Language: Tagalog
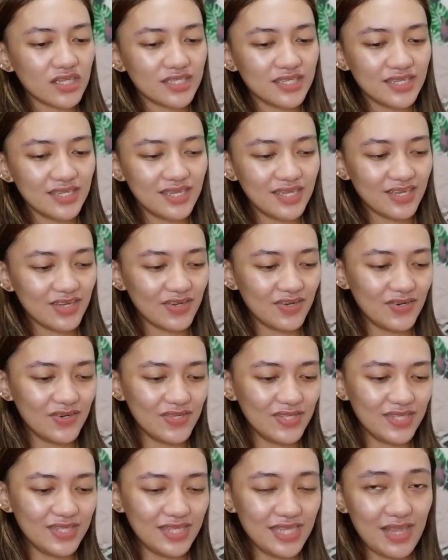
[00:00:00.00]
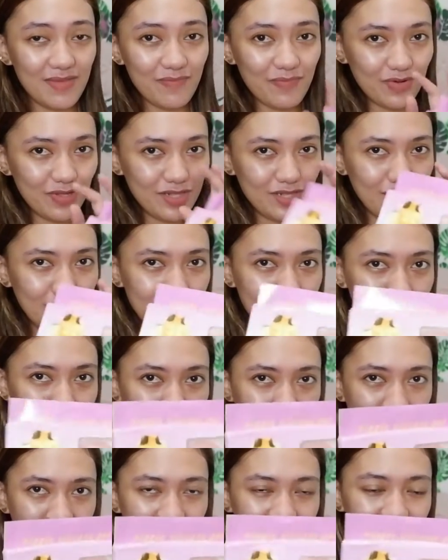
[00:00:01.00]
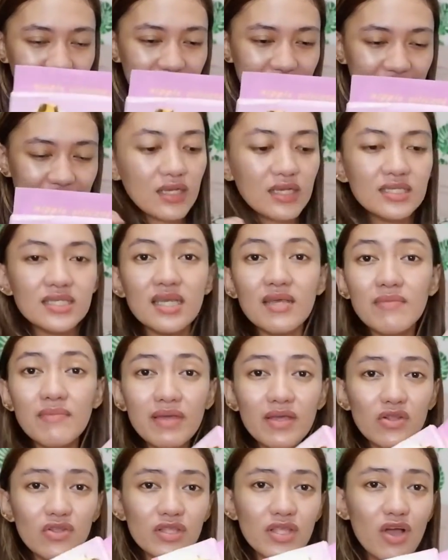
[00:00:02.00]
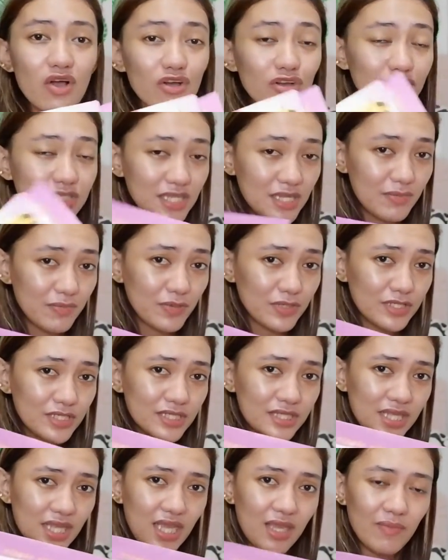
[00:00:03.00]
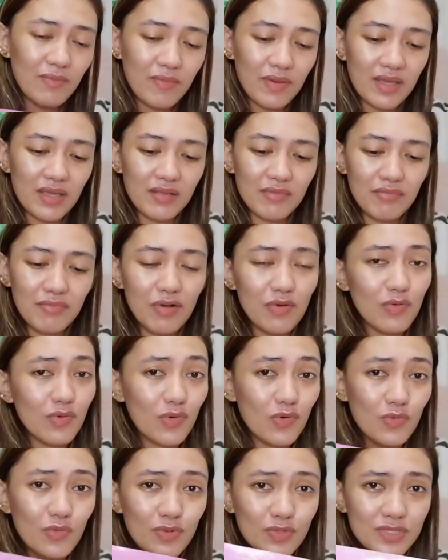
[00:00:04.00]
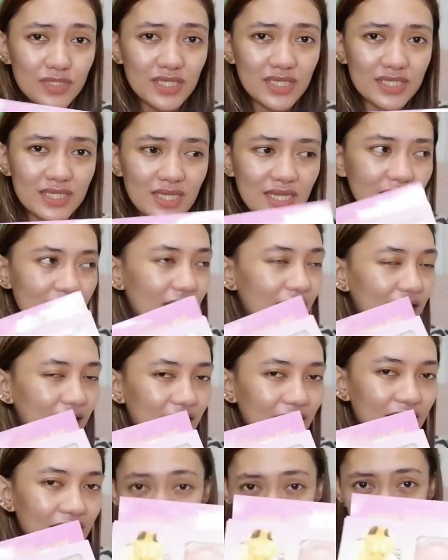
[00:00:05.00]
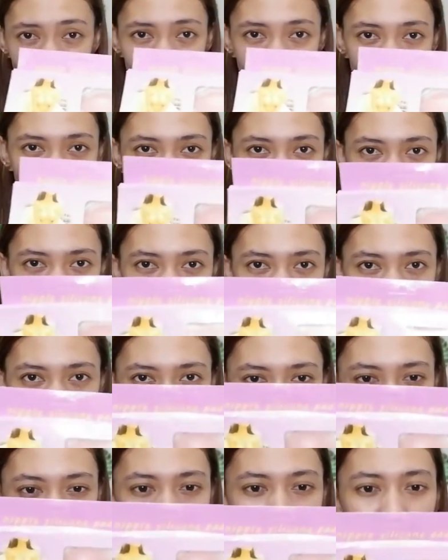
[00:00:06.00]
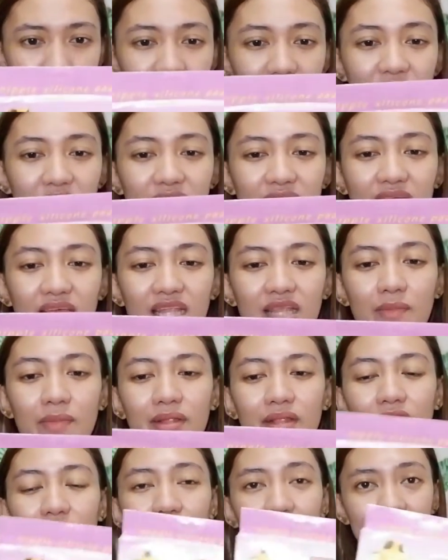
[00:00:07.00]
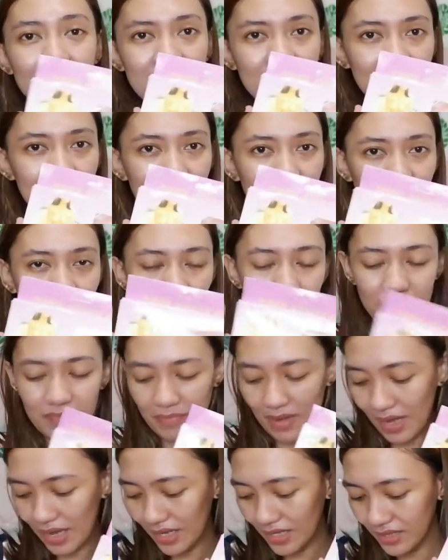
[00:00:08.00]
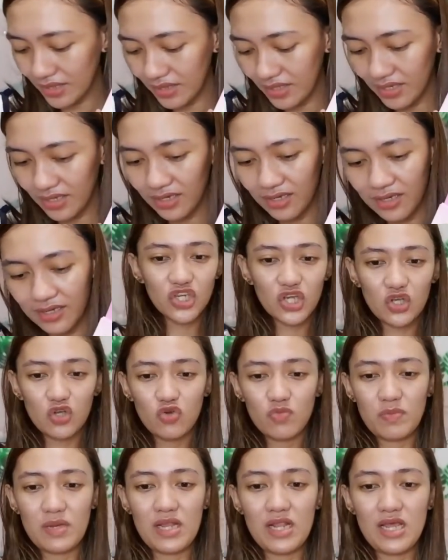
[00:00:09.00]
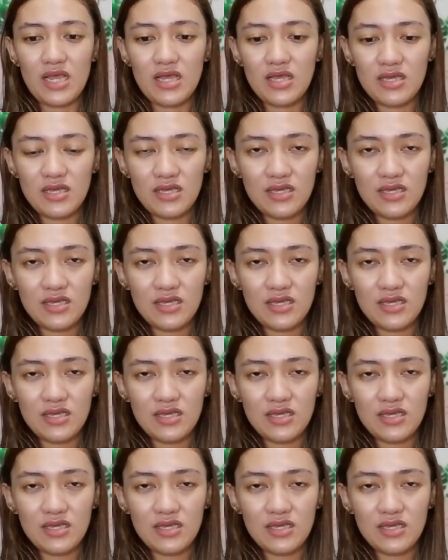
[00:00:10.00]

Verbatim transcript: Silicone nipple pad. Kasi meron akong nipple tape and mauubos na sila. Ayan, kaya magta-try naman ako ng silicone pad. Check ko pala.